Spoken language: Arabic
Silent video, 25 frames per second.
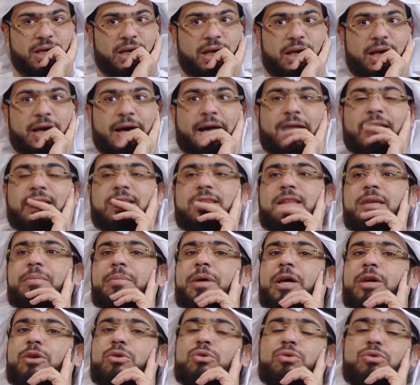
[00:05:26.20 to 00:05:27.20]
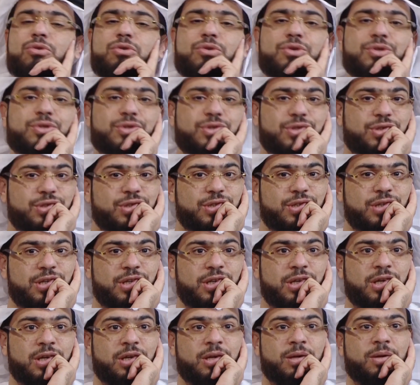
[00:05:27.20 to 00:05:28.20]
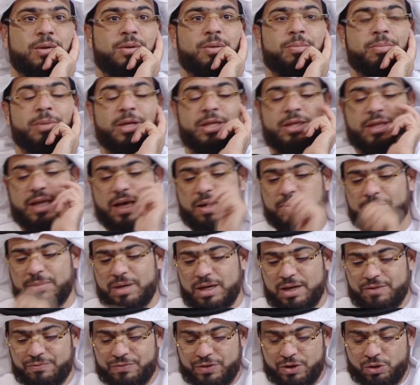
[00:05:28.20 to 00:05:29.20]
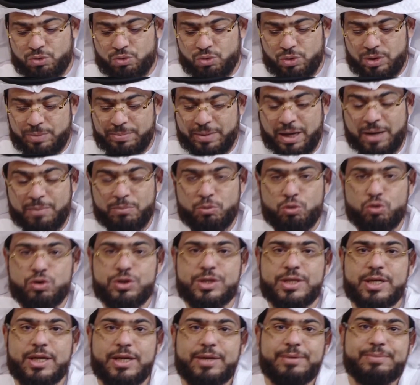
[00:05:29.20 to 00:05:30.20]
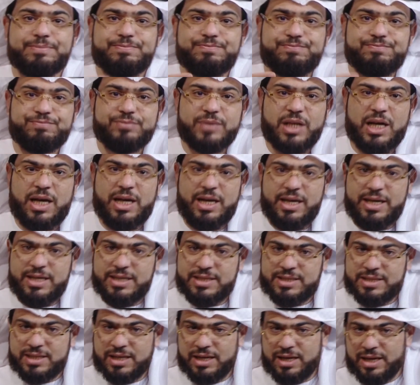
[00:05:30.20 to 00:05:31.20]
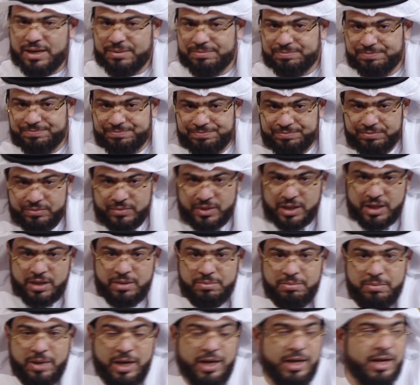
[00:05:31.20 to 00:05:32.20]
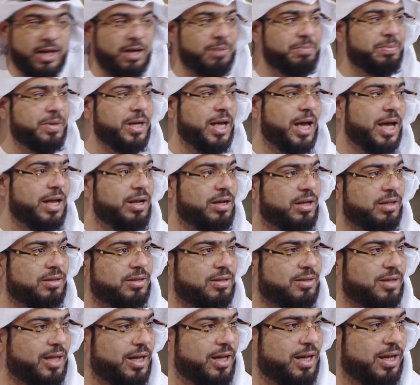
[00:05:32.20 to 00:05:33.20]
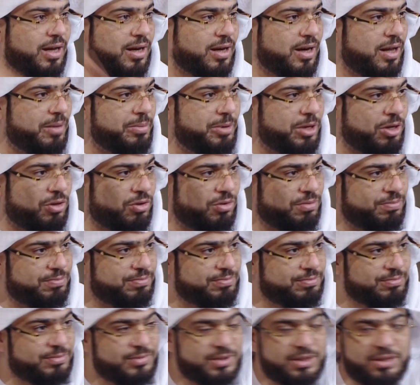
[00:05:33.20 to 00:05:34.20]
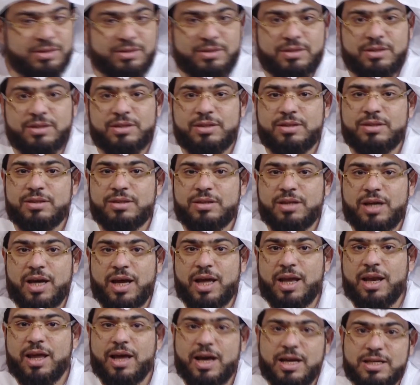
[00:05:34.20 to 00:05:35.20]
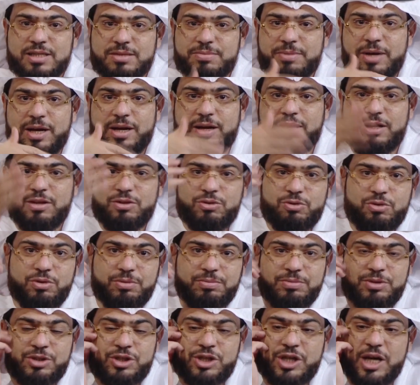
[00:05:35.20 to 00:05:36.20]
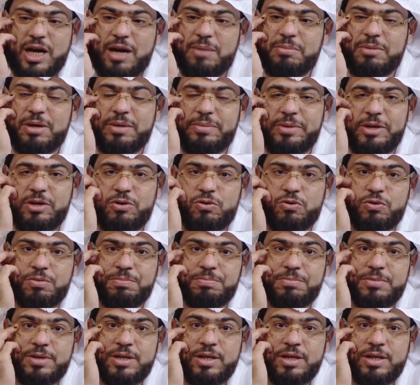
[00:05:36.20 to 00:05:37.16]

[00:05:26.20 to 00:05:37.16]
حتى مع يونس من تأمل في كل مع موسى عليه السلام مع الأنبياء أن تطيرنا بكم خلاص ما نريدكم تشاءمنا منكم